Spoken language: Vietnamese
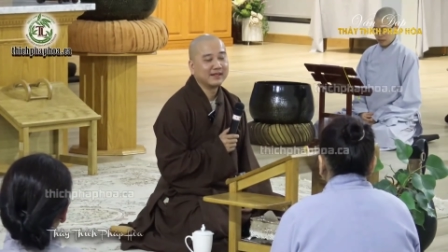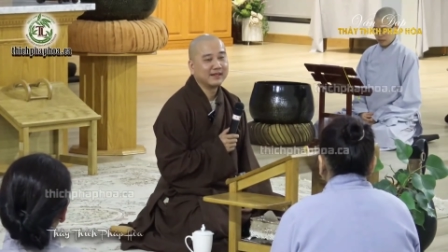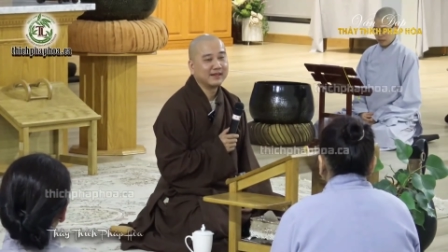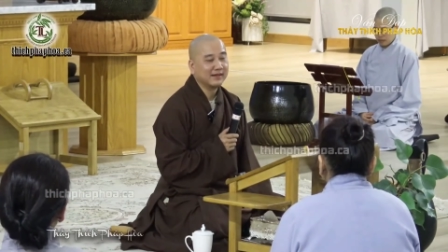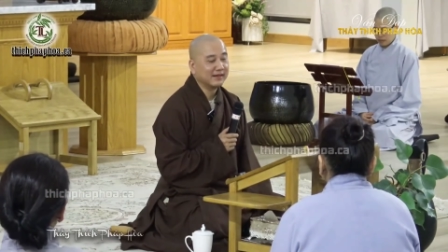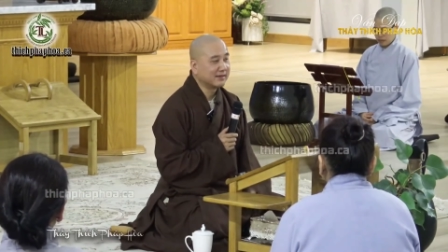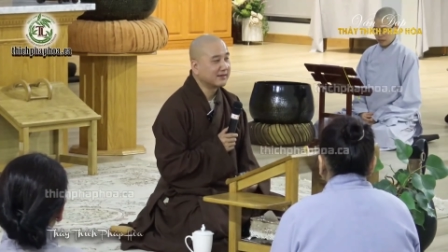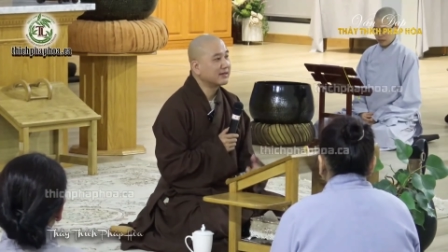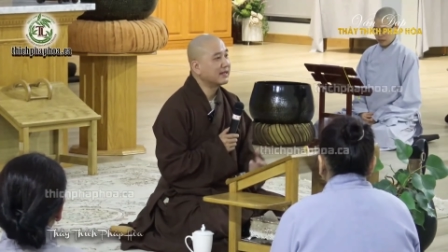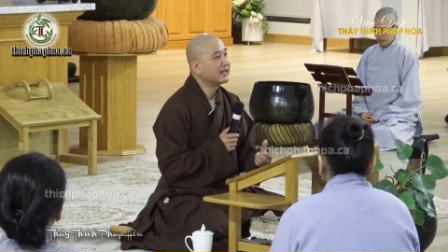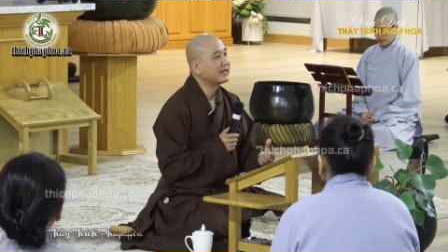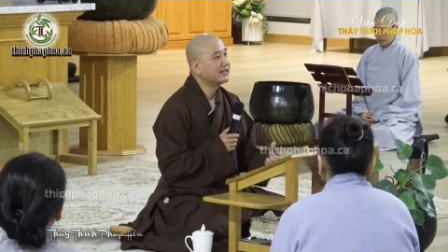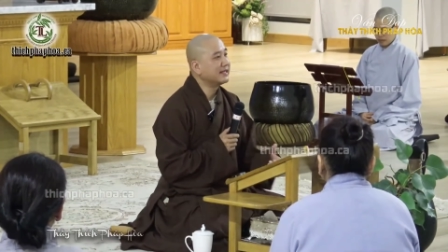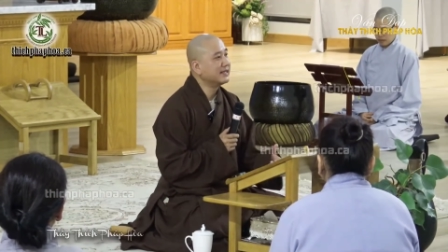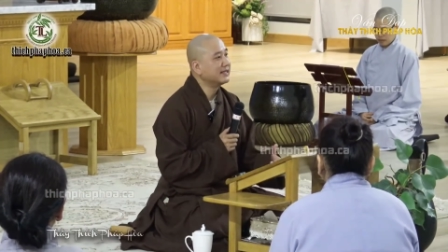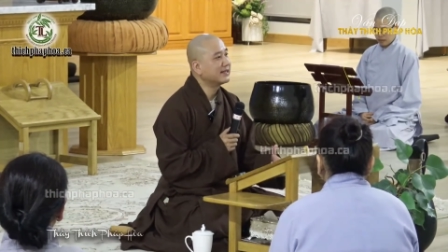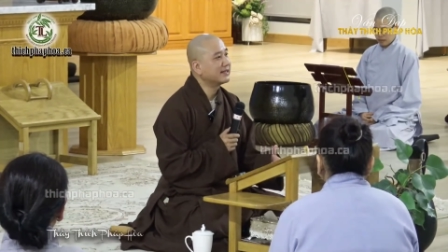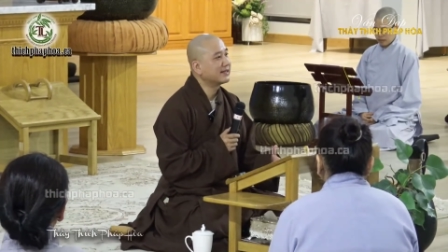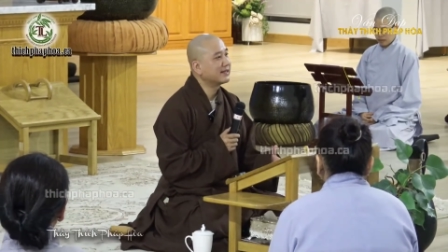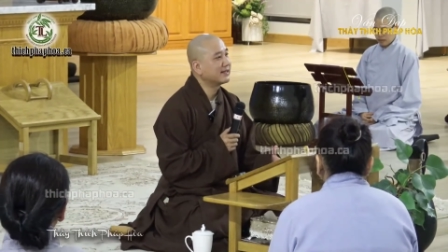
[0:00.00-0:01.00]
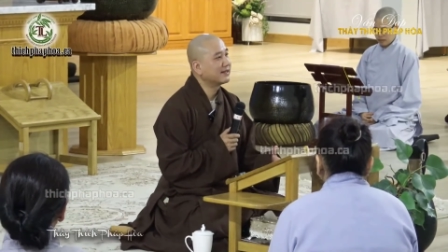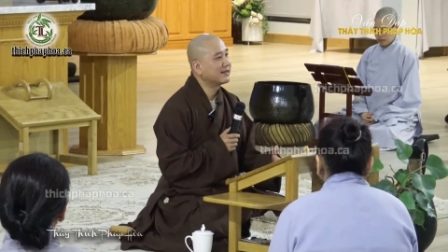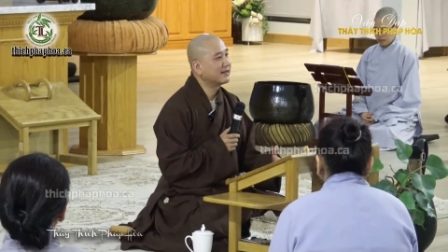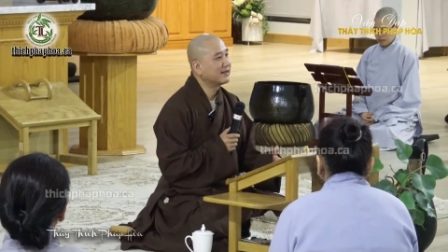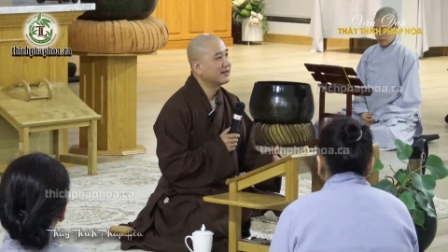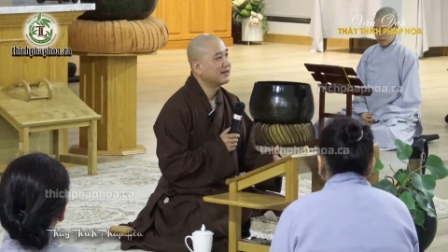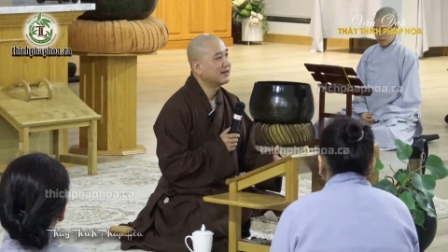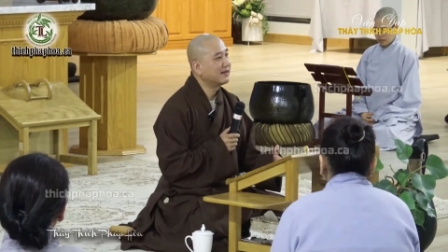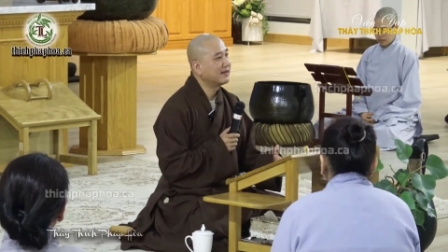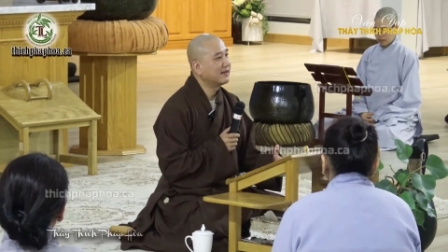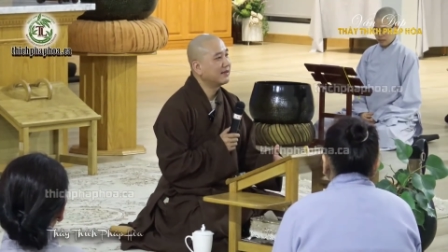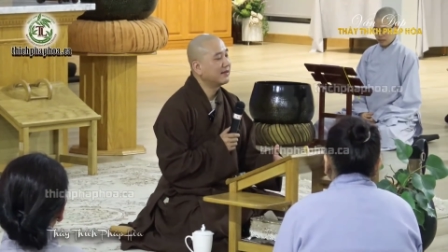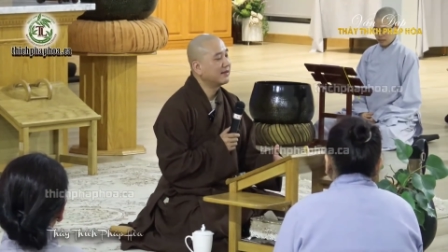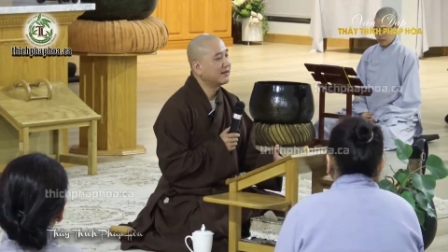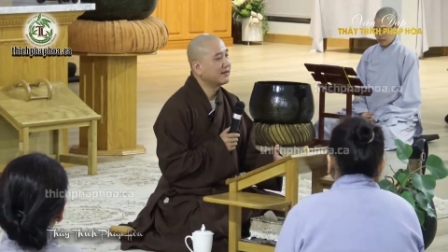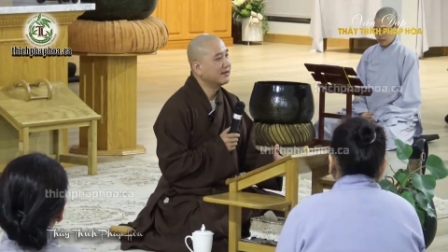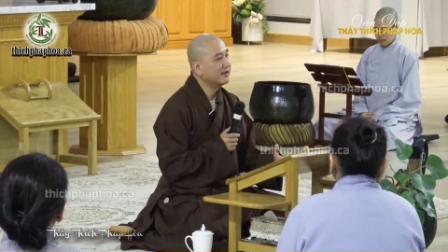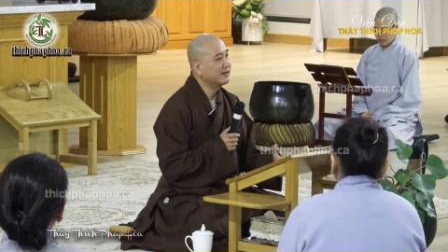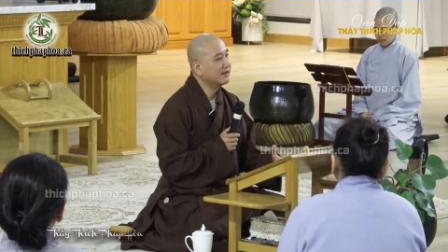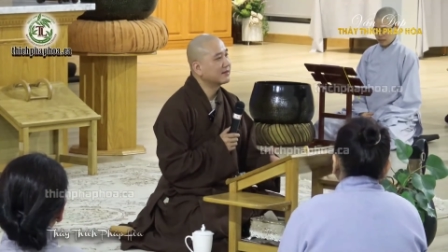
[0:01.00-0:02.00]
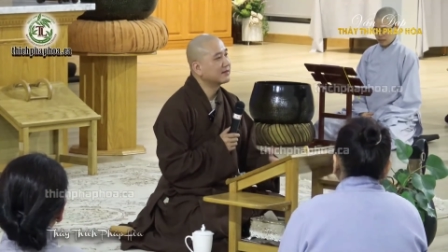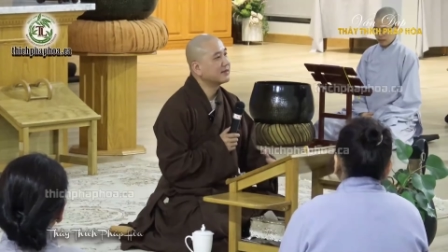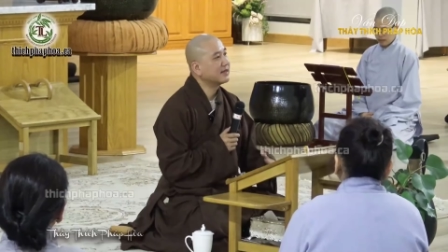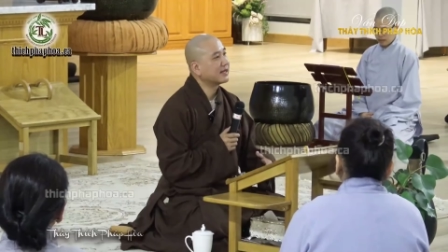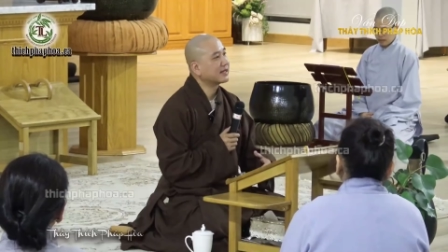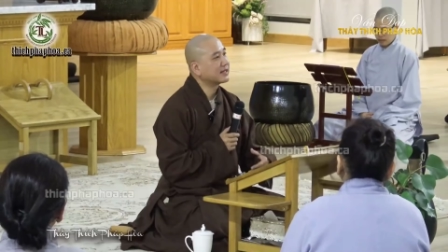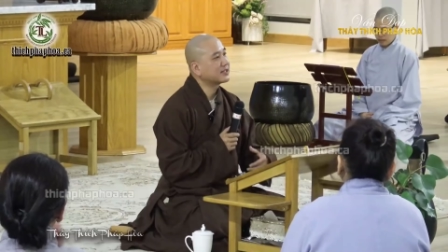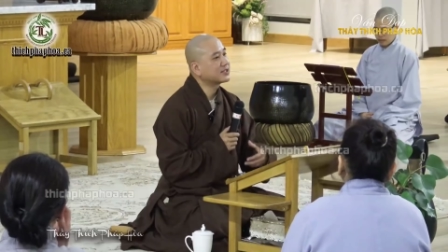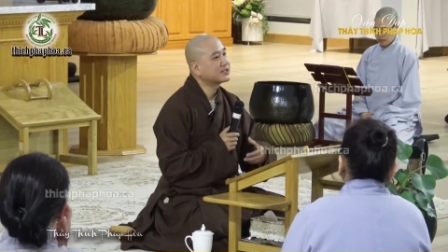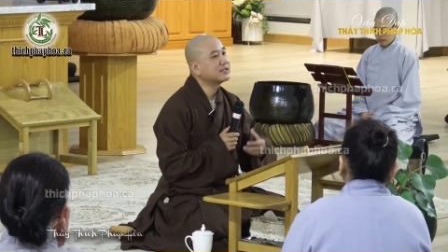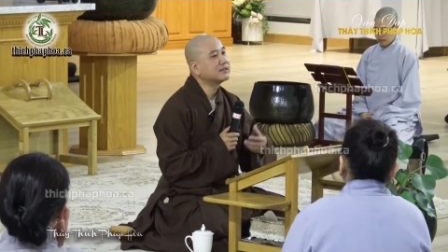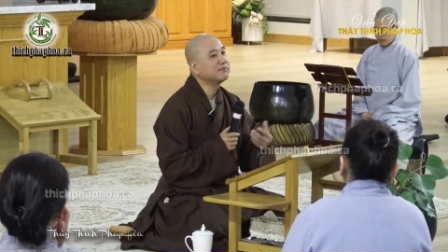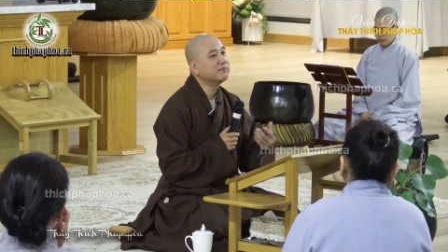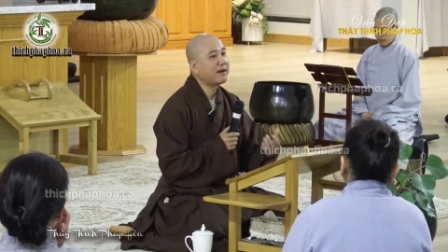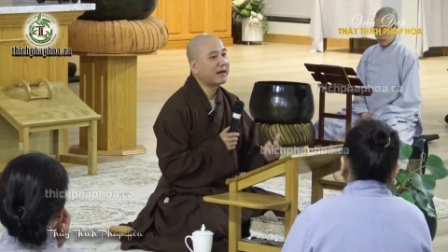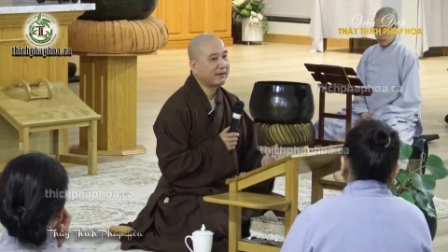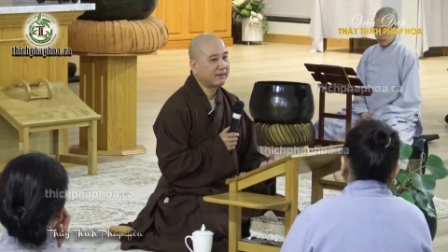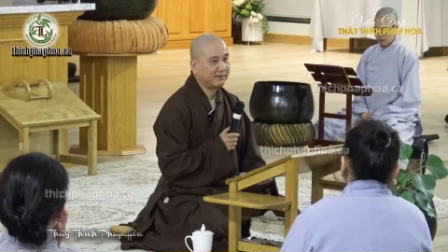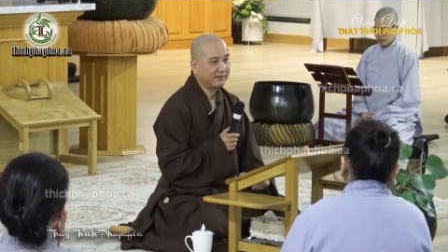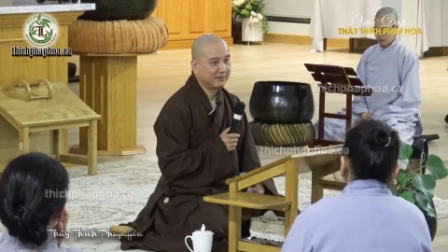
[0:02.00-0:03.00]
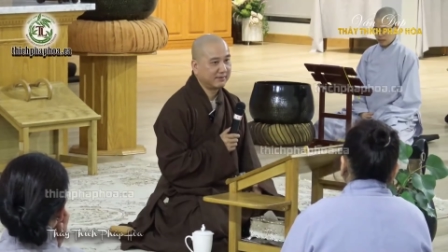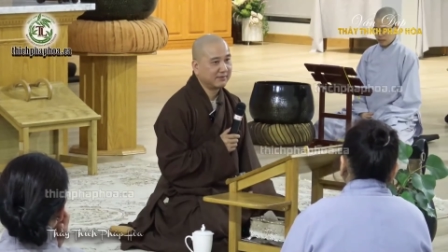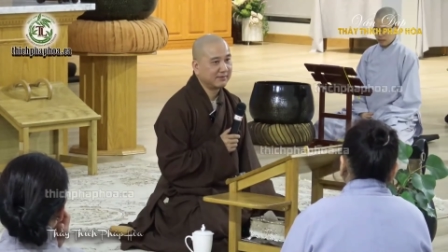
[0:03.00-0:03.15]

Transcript: Lực là gì? Lực là cái sức mạnh.